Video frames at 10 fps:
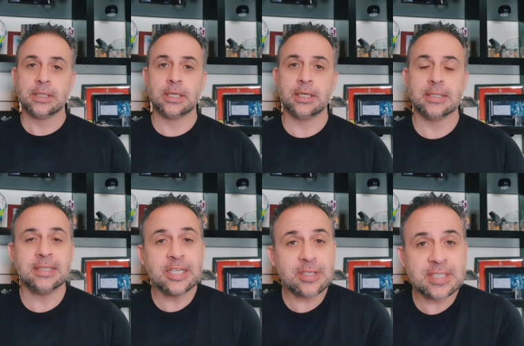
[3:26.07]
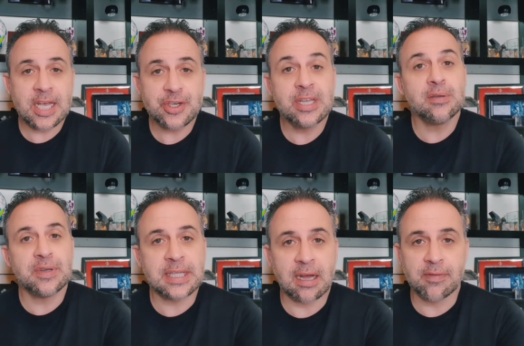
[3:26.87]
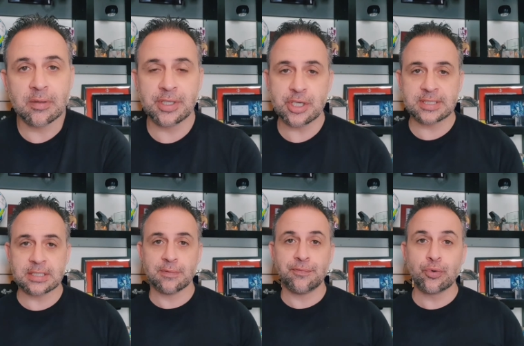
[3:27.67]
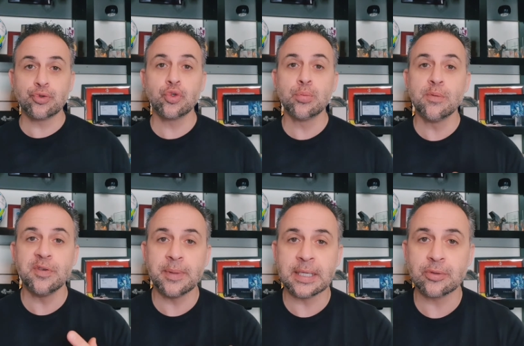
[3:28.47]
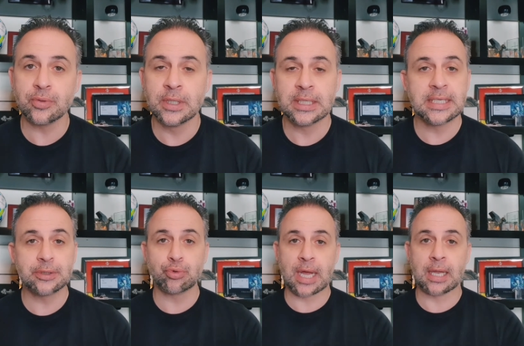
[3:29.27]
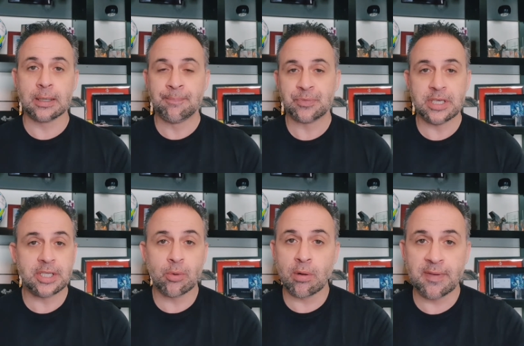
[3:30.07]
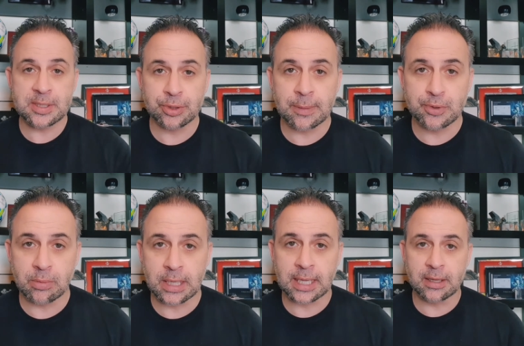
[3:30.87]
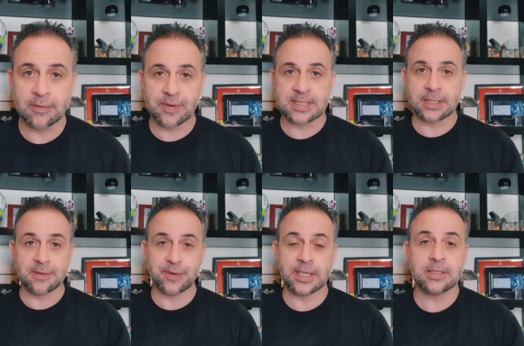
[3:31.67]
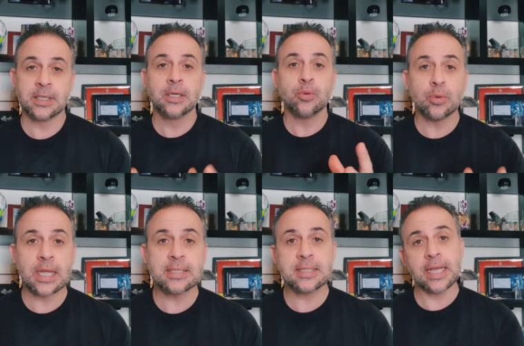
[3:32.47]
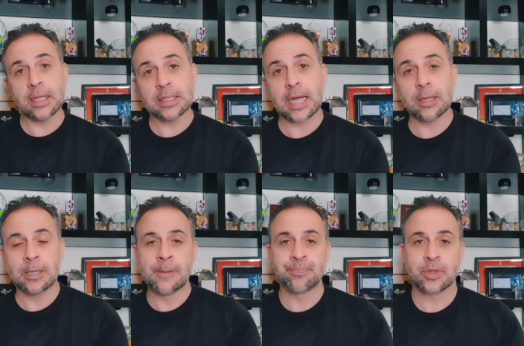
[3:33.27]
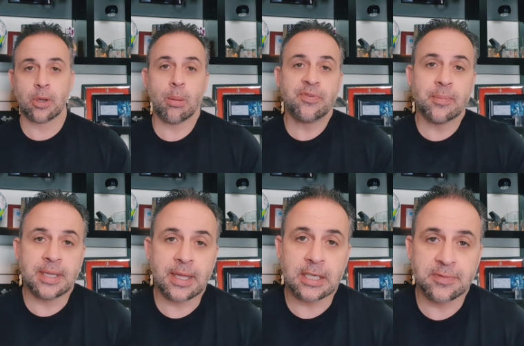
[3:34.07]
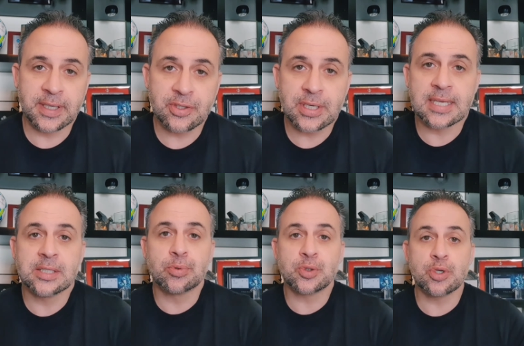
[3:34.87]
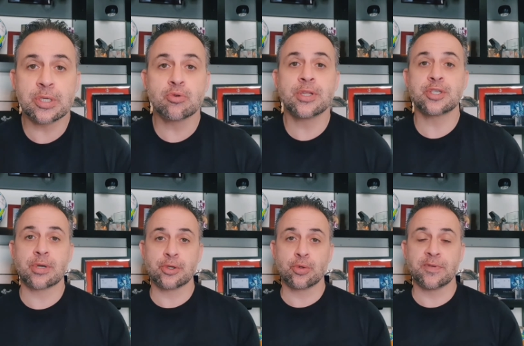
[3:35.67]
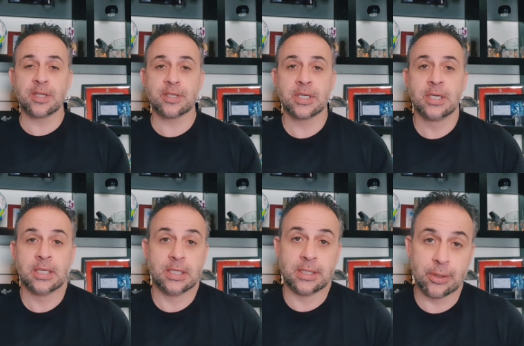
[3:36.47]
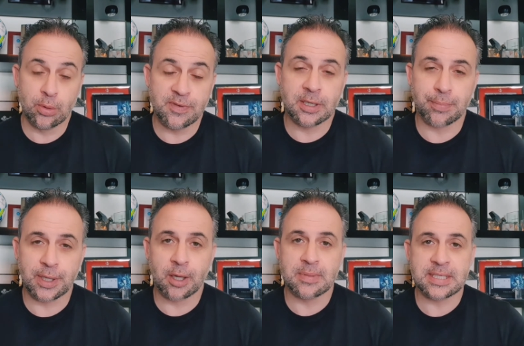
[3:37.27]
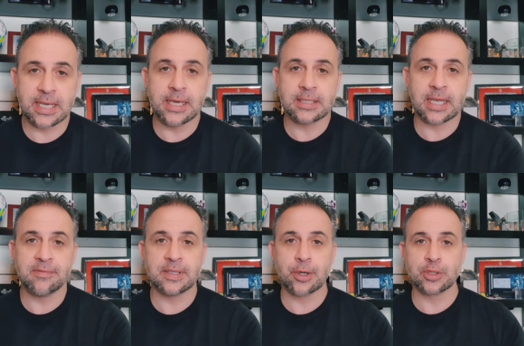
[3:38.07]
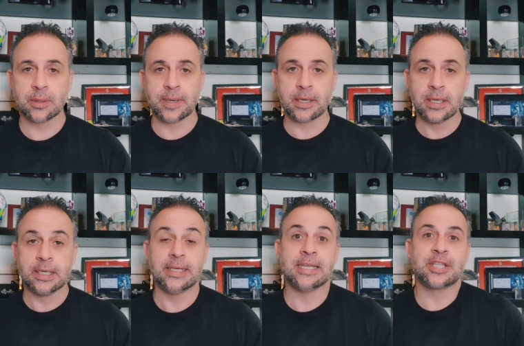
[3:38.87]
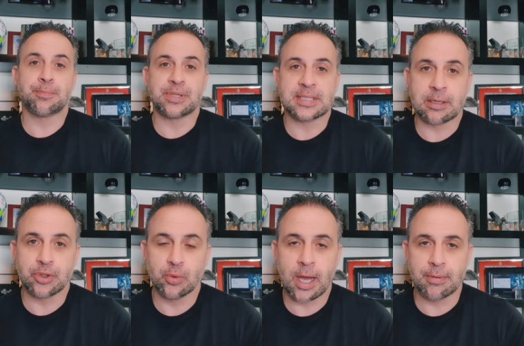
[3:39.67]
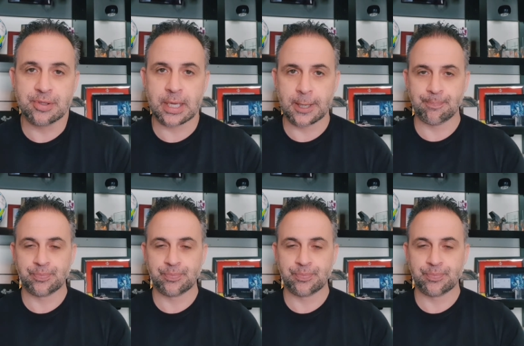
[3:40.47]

eh, desde que seja inevitável, desde que seja fruto do movimento natural e que não houvesse outra possibilidade de fazer diferente, o lance é legal. Obviamente que às vezes há situações que nos deixam nas dúvidas, na dúvida, perdão, mas é aí é que tem que valer o saber e a interpretação que o árbitro tem.